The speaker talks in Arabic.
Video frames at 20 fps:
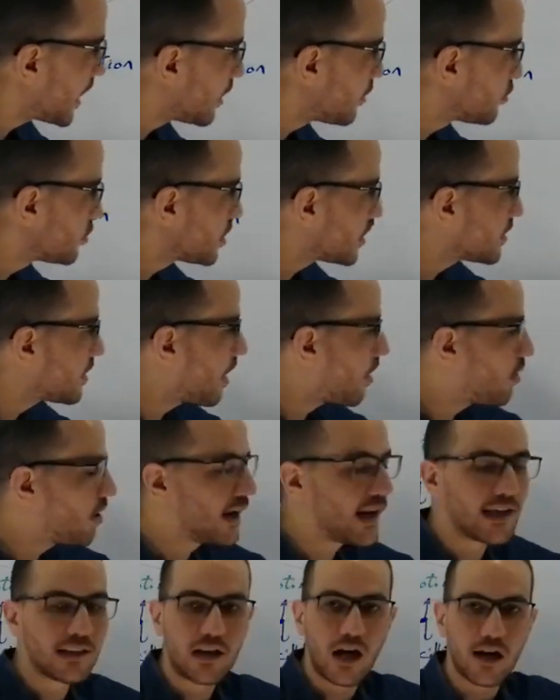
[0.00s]
بتاع الوتر ده هو
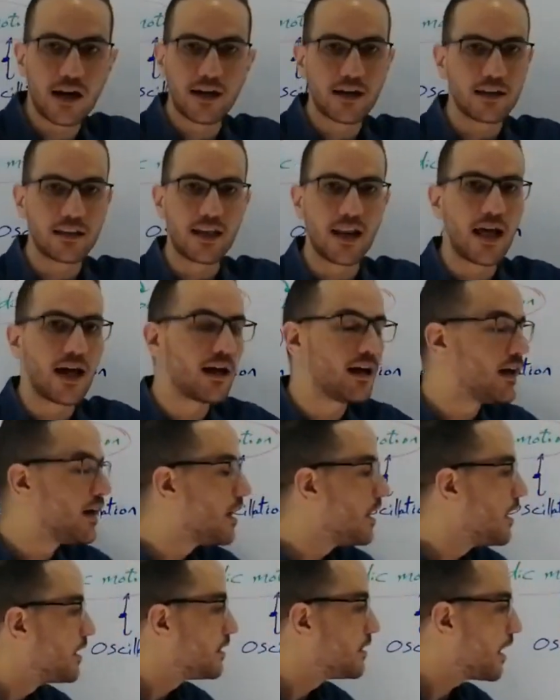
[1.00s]
اللي هيتحرك كده لا
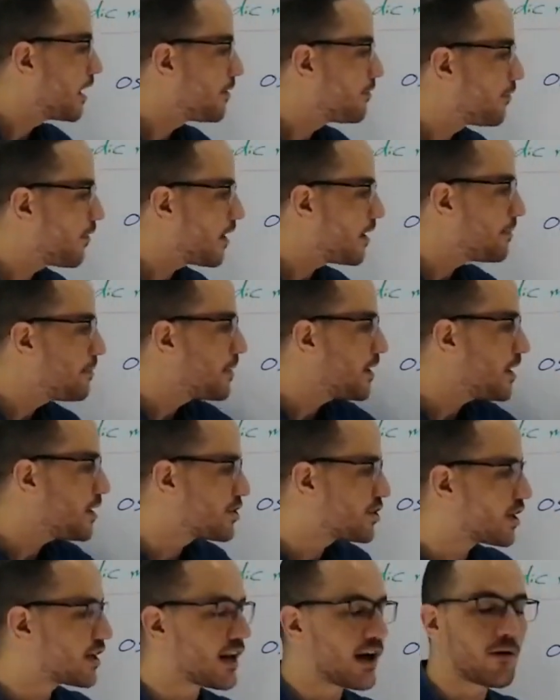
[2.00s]
ده
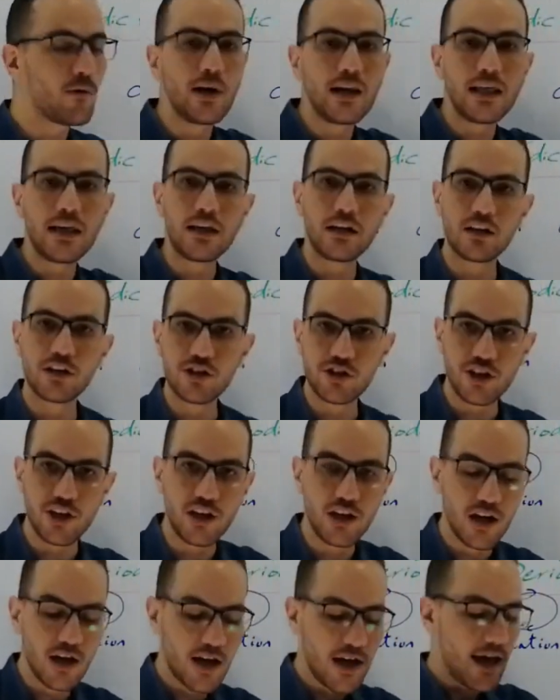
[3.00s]
الفايبريشن او
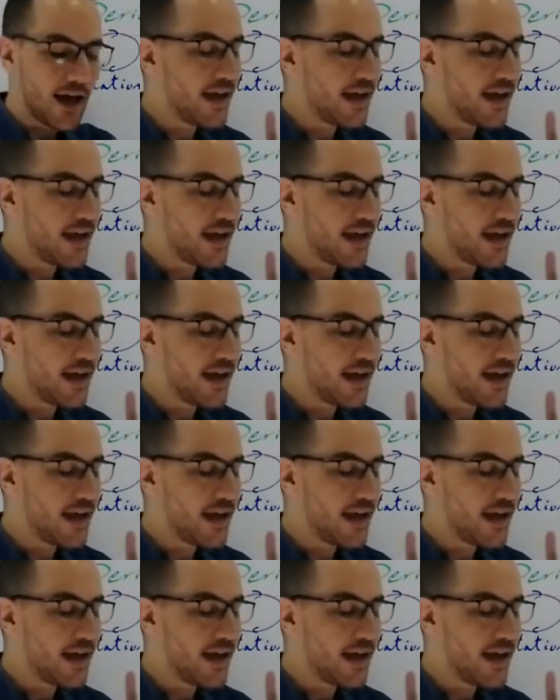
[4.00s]
الانرجي